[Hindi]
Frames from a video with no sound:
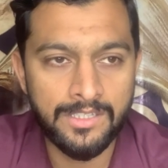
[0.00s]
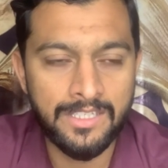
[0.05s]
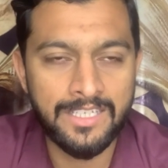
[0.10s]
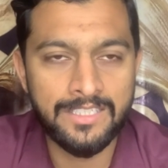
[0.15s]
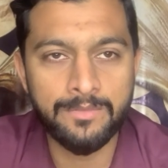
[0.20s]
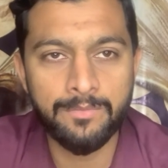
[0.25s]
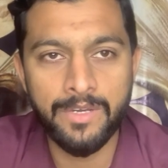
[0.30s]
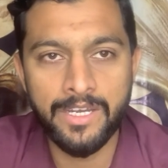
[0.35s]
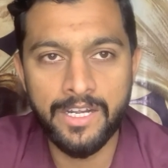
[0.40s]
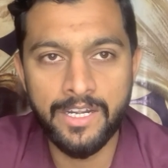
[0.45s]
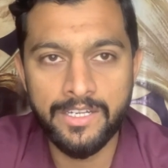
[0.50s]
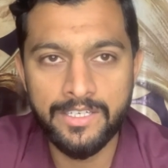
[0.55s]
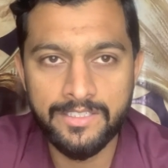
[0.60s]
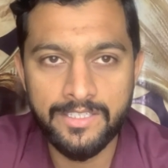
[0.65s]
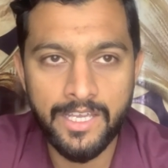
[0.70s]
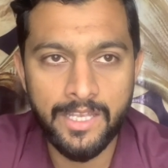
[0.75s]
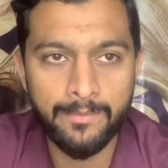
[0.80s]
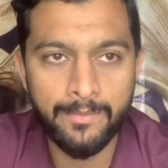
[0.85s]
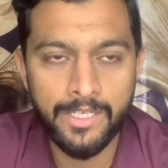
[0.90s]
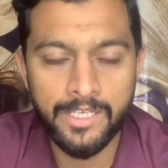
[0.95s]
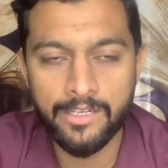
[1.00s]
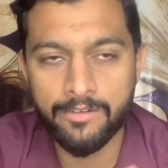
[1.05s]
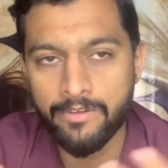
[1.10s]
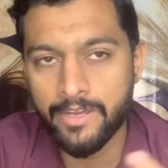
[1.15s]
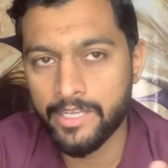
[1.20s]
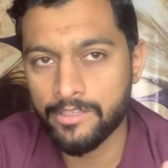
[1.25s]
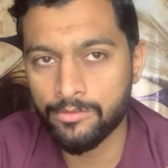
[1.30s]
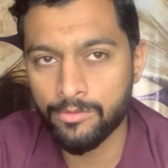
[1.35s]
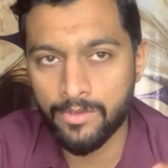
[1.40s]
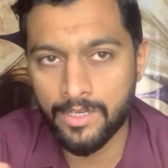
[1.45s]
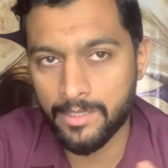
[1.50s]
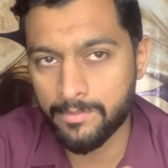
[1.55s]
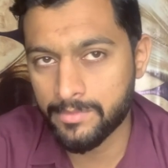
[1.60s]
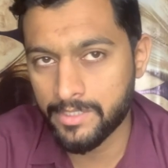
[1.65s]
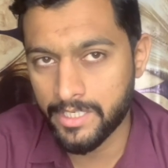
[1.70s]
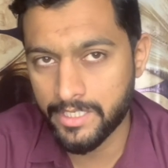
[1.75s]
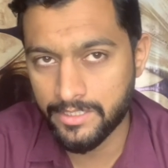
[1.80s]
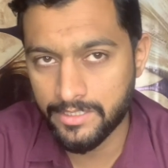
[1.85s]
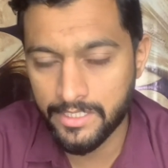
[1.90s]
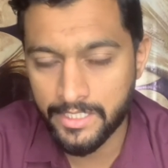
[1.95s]
दस बारह डिज़ाइन भी करवाए तो
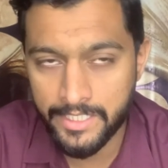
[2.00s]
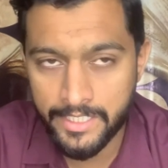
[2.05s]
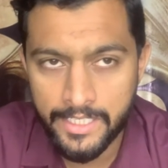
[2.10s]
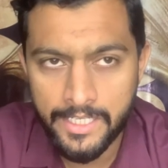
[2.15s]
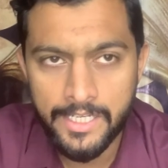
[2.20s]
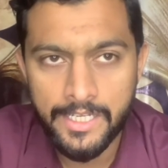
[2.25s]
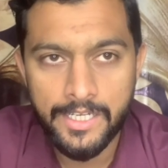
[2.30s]
आपका इजीली